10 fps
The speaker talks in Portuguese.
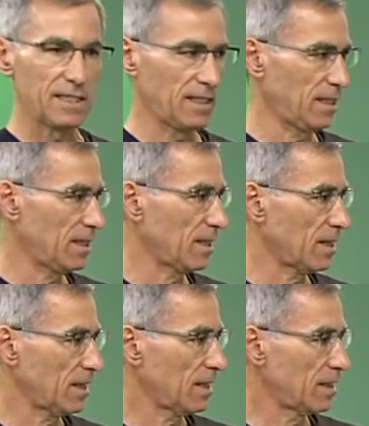
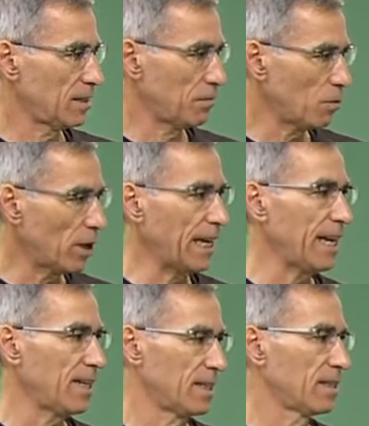de de
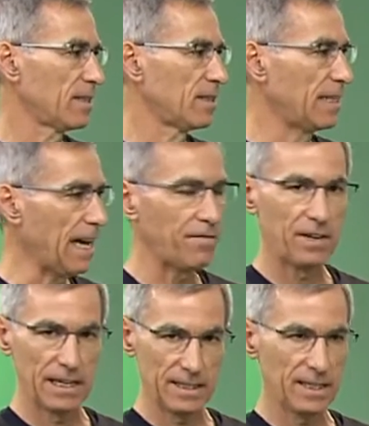Fourier, de
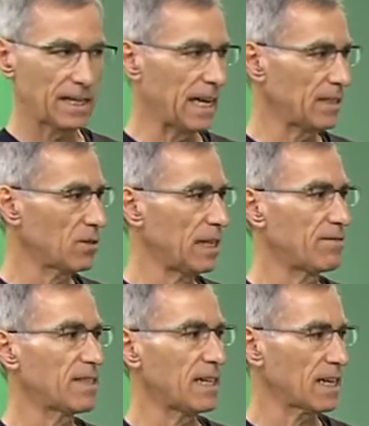f, nesse caso, devem
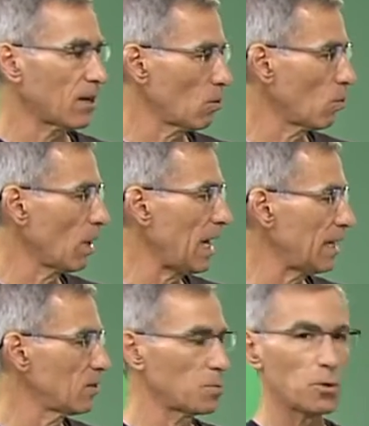ser
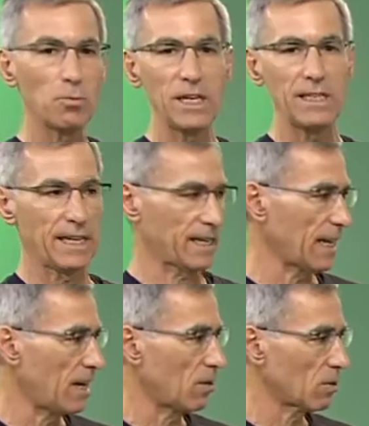calculados por uma
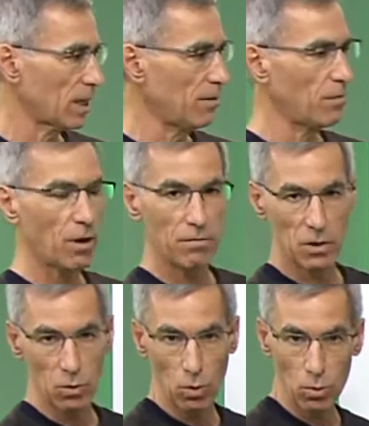integral que envolve
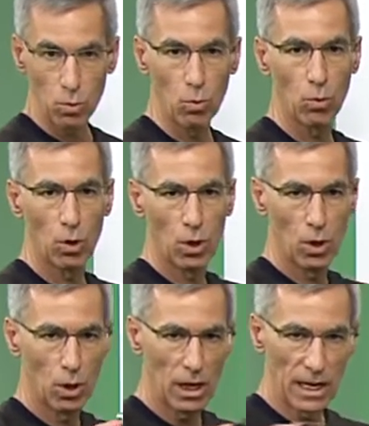toda
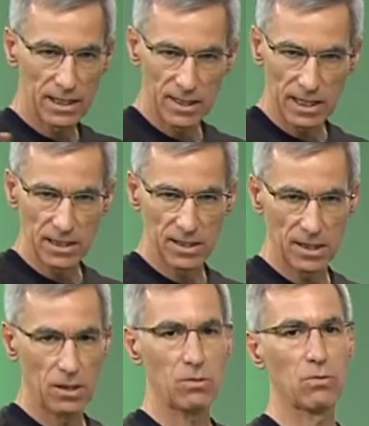a
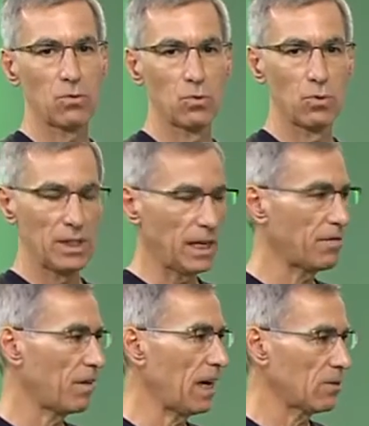extensão do
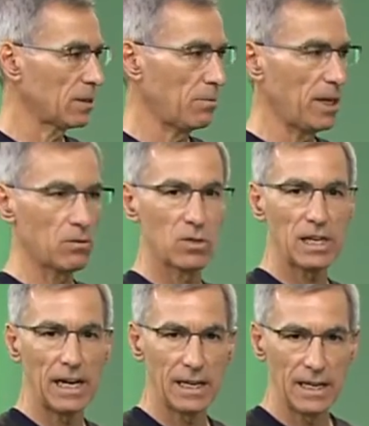intervalo de menos
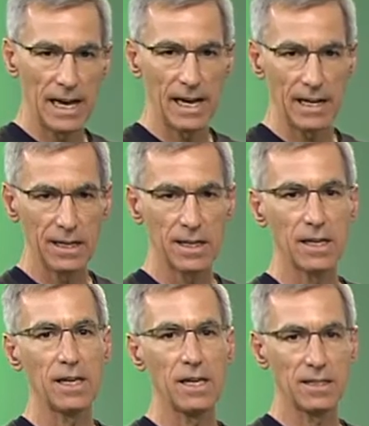L e L,
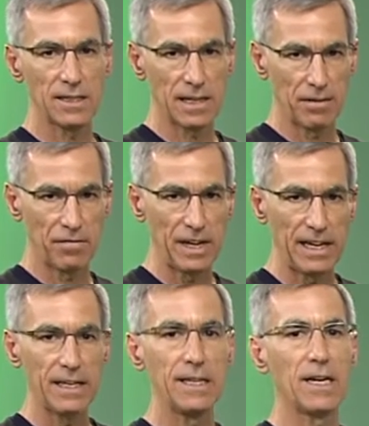que se
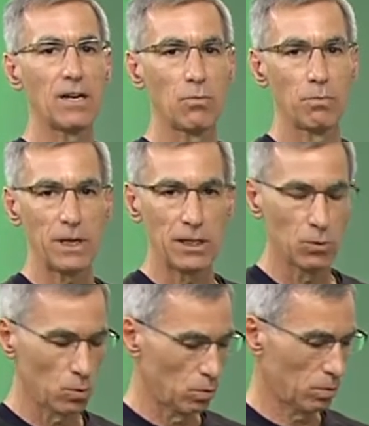refere a um
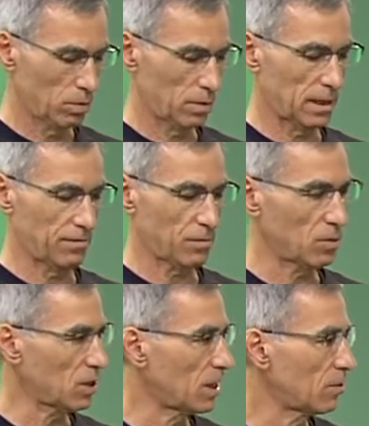período da
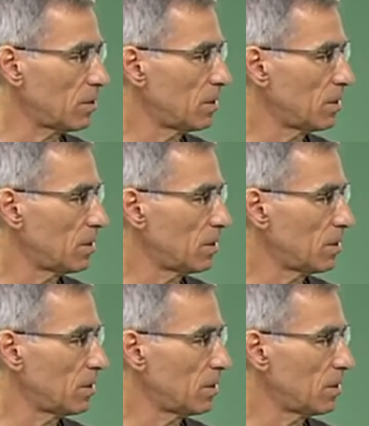função.